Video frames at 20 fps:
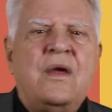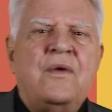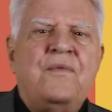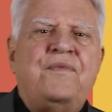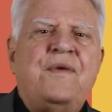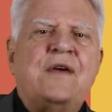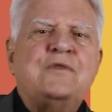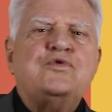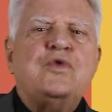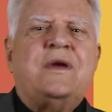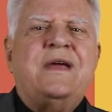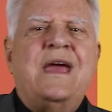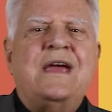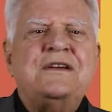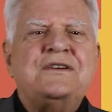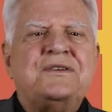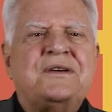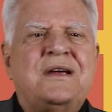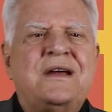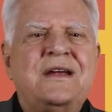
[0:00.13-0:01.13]
Veja o que a
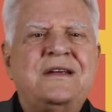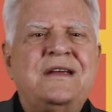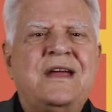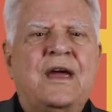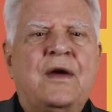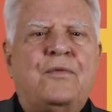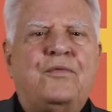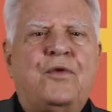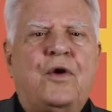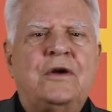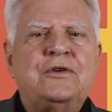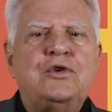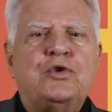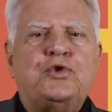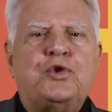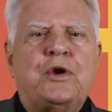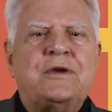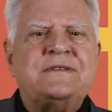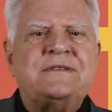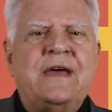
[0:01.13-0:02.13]
Scania e a Ford
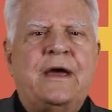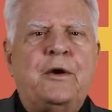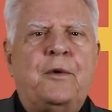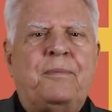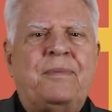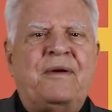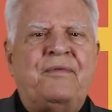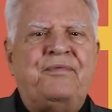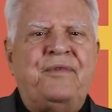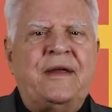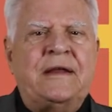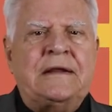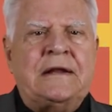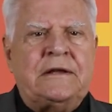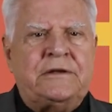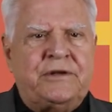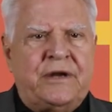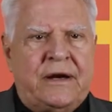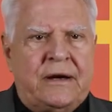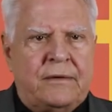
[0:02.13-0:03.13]
trouxeram para a
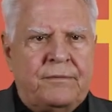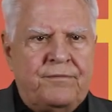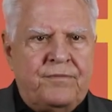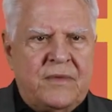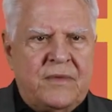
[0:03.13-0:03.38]
Fenatran.